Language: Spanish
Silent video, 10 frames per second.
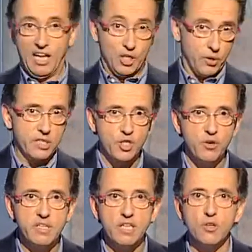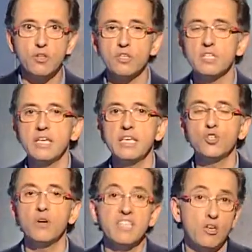Suerte, suerte a todos y
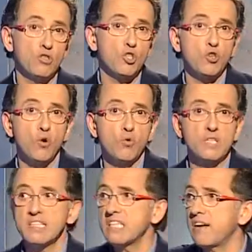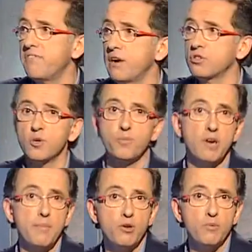suerte a nuestros concursantes, a Fausto,
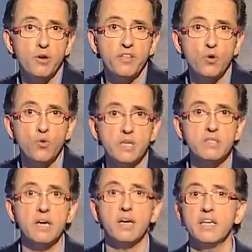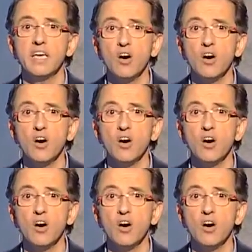programa número 50, y a